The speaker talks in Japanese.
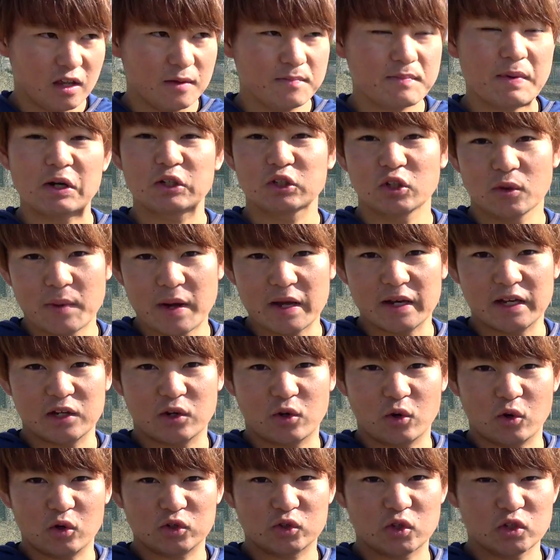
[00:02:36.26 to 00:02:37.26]
インパクト前に
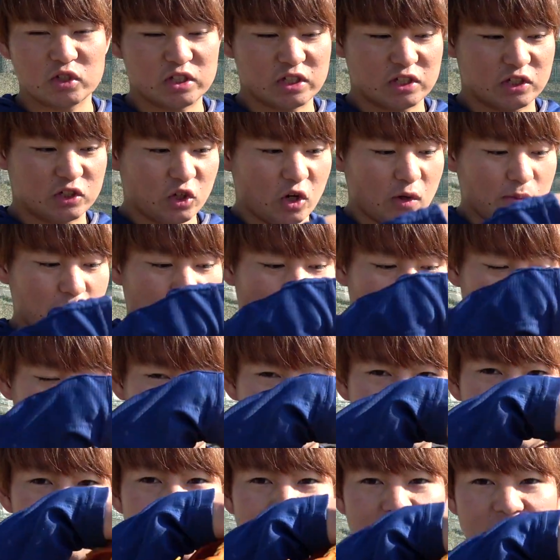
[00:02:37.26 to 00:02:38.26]
こう少しグローブを
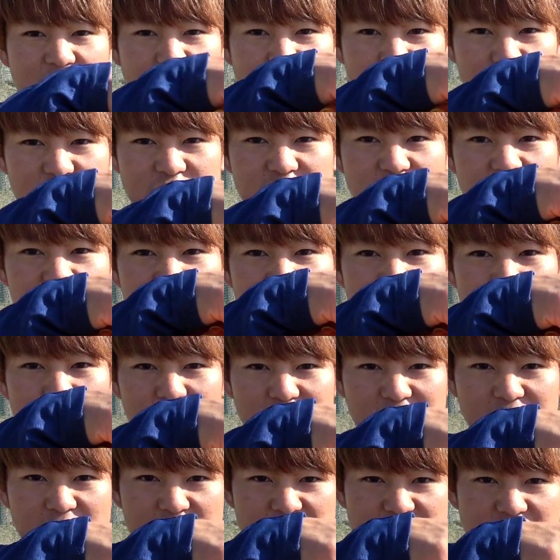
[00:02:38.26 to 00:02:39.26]
地面にこうついてお
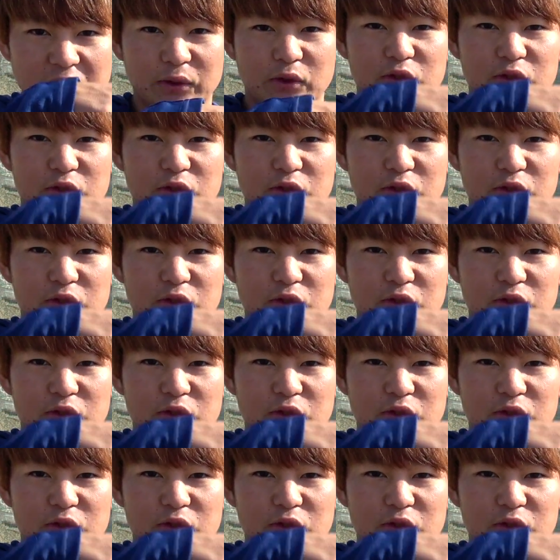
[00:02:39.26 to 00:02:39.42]
いてスター